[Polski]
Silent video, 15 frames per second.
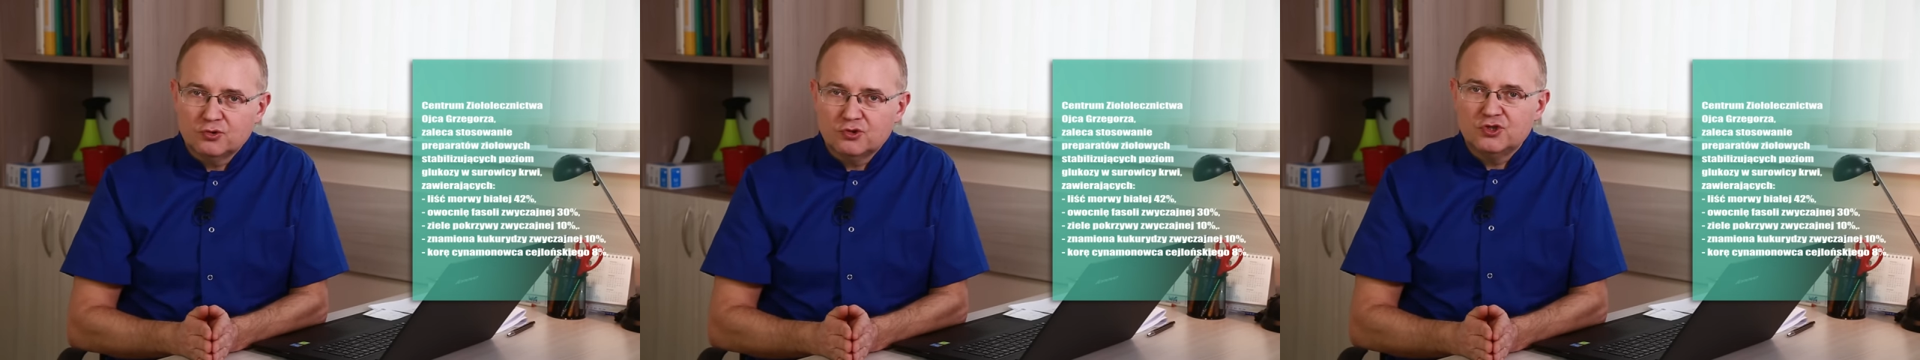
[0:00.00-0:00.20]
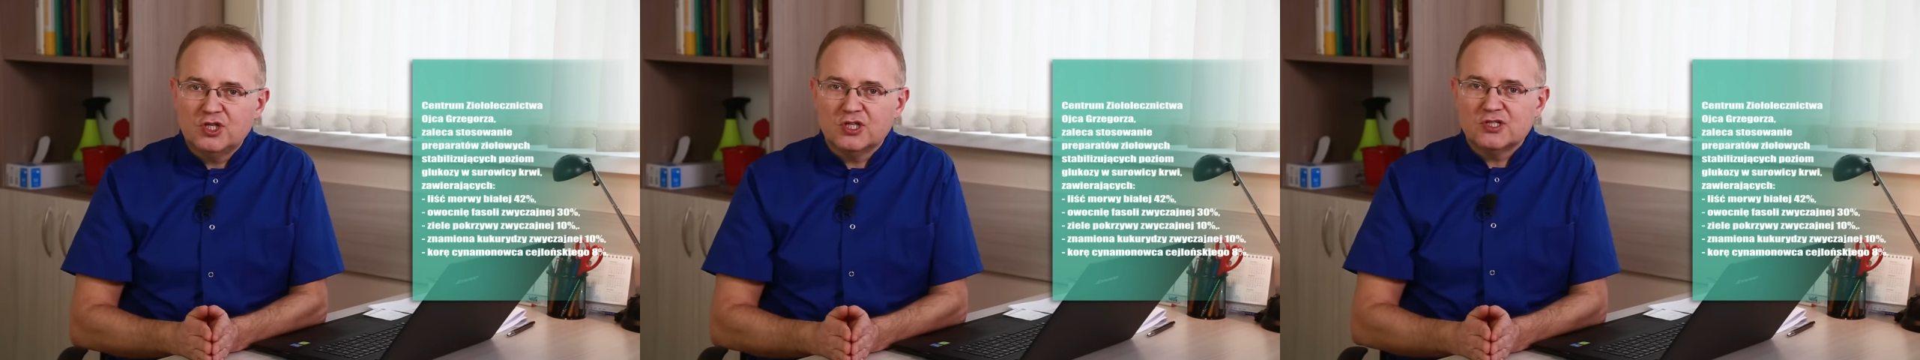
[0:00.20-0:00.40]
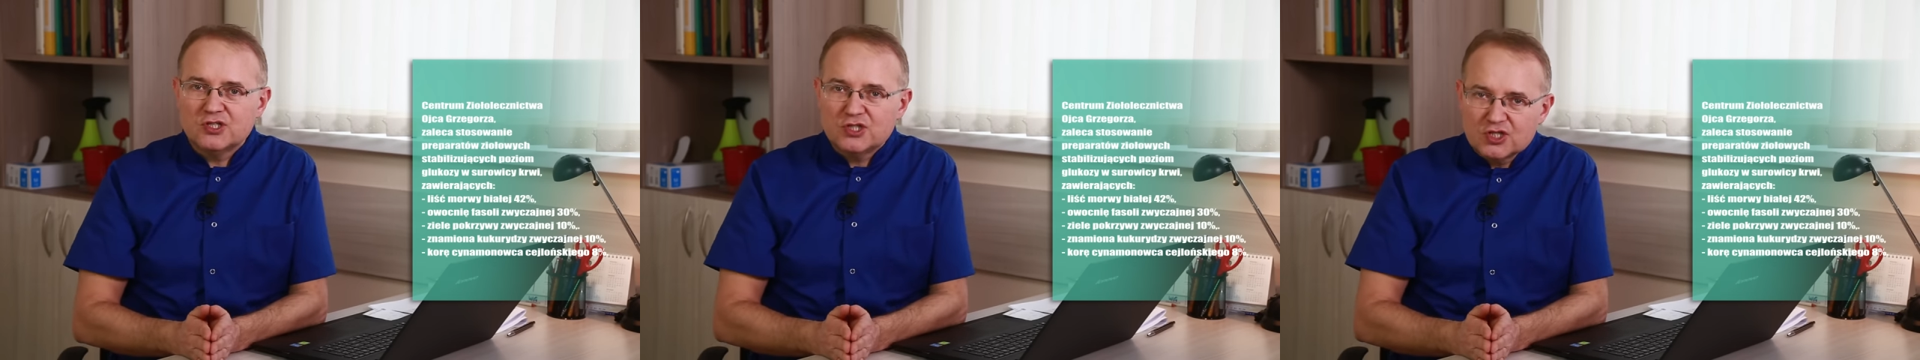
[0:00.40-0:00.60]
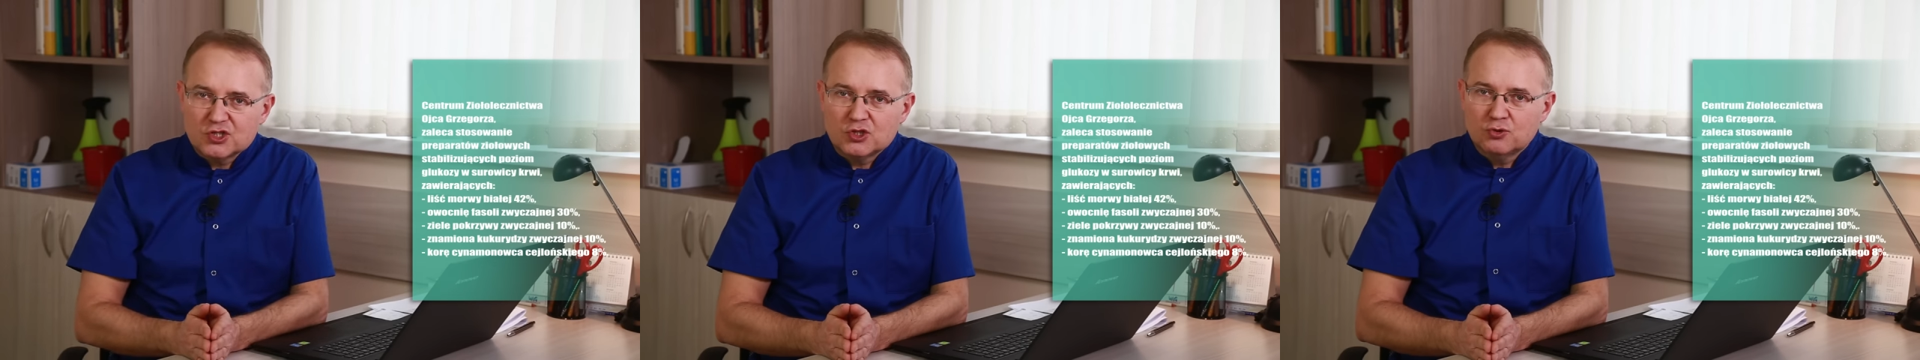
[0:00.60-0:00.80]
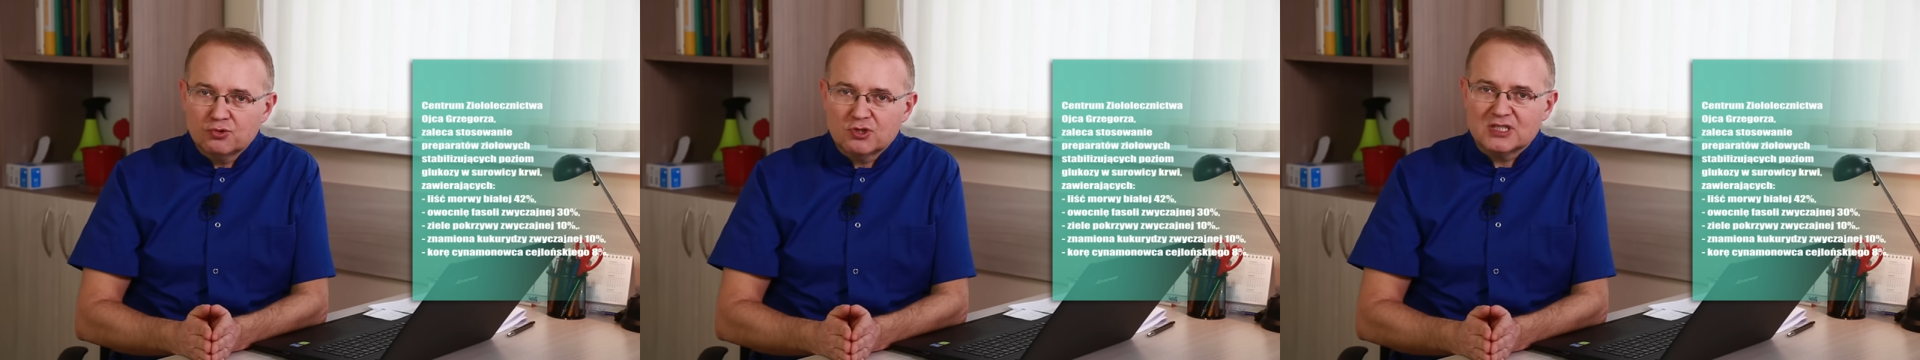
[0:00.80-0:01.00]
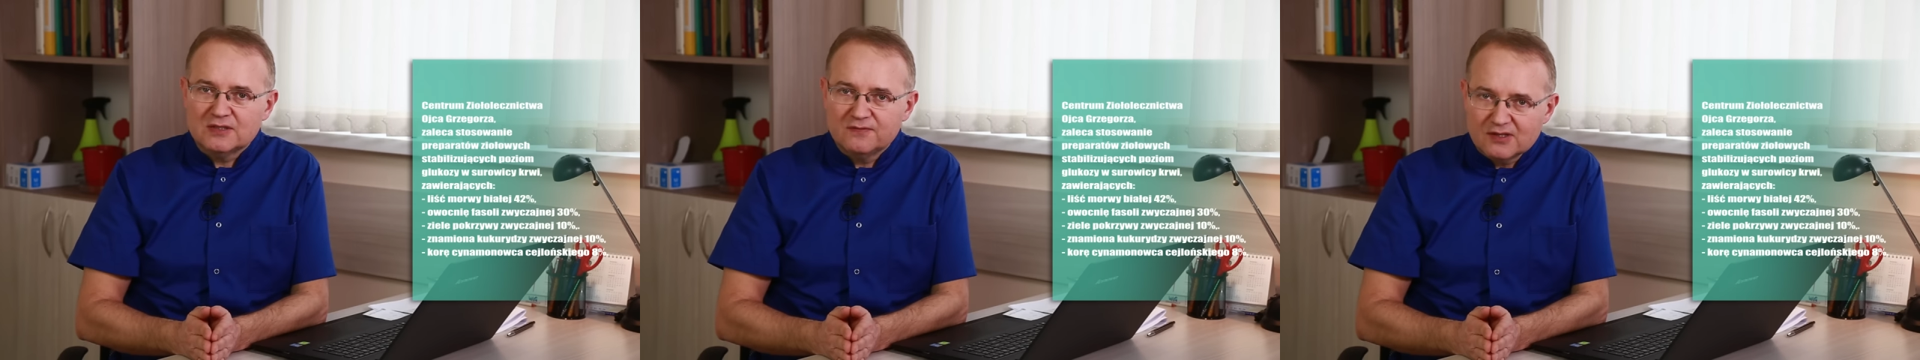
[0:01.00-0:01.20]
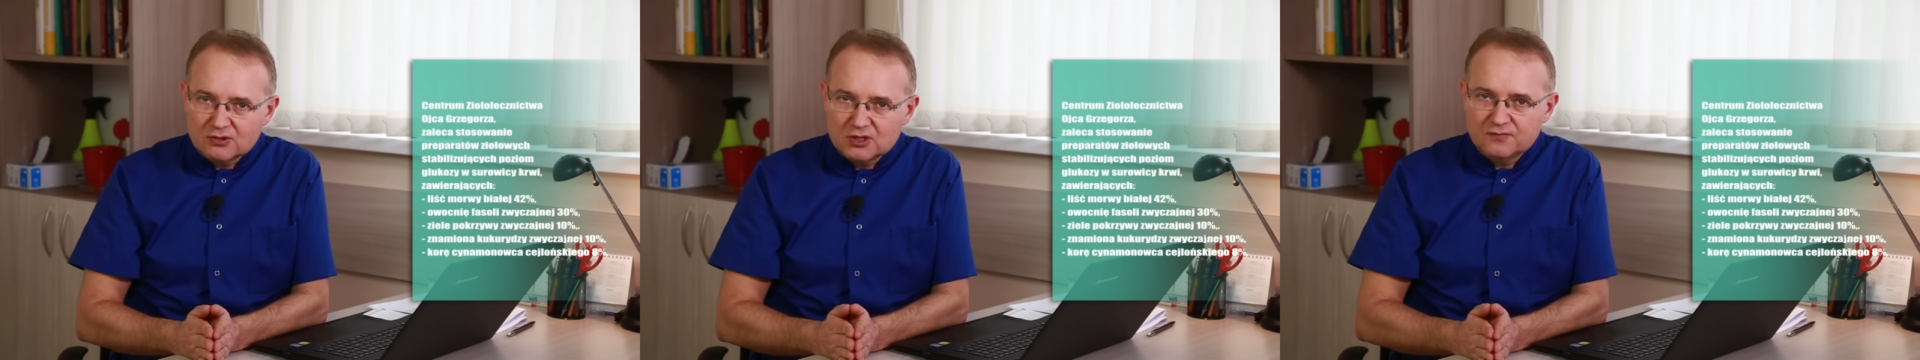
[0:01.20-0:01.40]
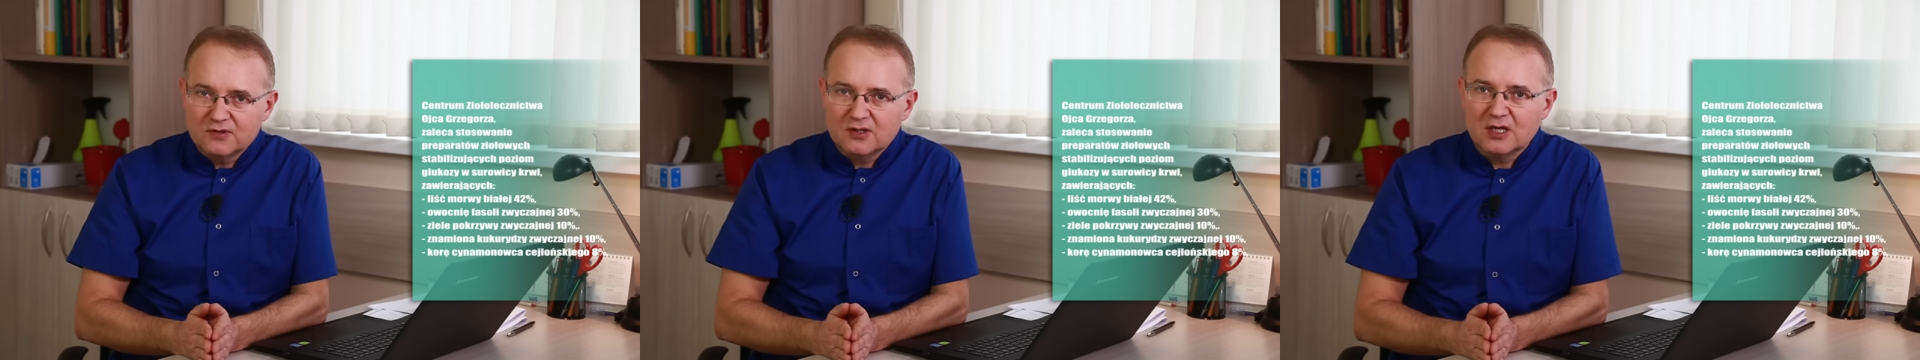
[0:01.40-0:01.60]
gdzie jest duża zawartość